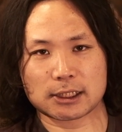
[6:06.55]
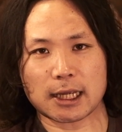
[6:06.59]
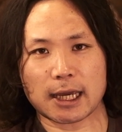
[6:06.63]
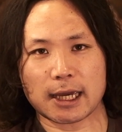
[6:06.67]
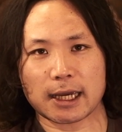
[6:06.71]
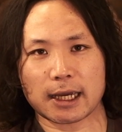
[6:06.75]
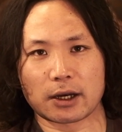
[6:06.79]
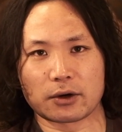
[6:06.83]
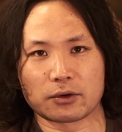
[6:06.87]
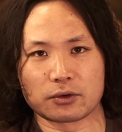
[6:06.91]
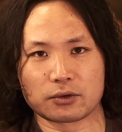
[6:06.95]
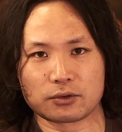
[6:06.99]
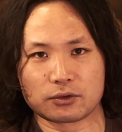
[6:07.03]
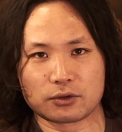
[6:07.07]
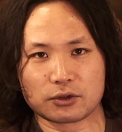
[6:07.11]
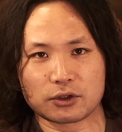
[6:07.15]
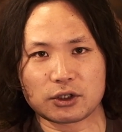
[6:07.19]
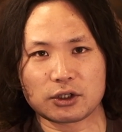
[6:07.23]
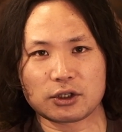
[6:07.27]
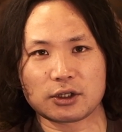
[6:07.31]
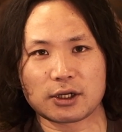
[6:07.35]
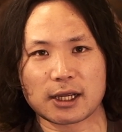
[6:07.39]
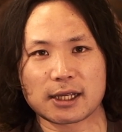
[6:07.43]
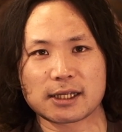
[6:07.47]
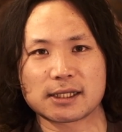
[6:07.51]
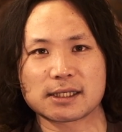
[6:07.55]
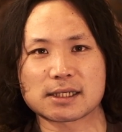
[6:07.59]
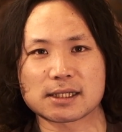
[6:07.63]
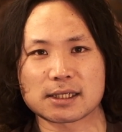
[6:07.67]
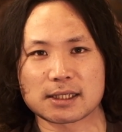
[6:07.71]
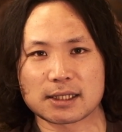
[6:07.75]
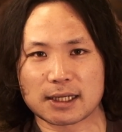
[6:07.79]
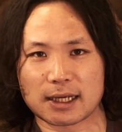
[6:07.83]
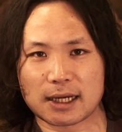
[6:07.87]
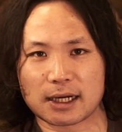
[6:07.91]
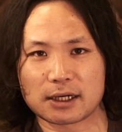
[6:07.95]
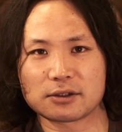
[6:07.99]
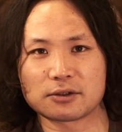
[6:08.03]
体が古いレンズ
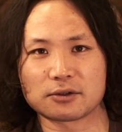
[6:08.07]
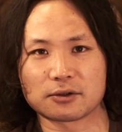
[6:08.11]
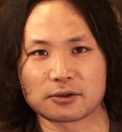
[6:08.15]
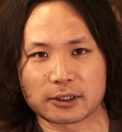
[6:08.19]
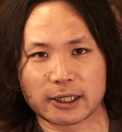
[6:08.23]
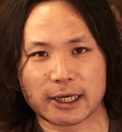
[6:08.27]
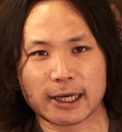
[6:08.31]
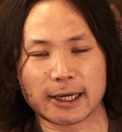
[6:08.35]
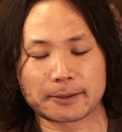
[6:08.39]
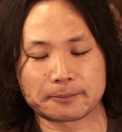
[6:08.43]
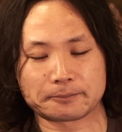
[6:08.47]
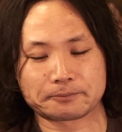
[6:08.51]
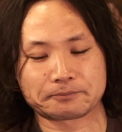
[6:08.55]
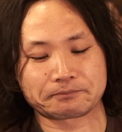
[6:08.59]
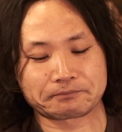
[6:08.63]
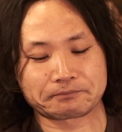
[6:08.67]
になるので、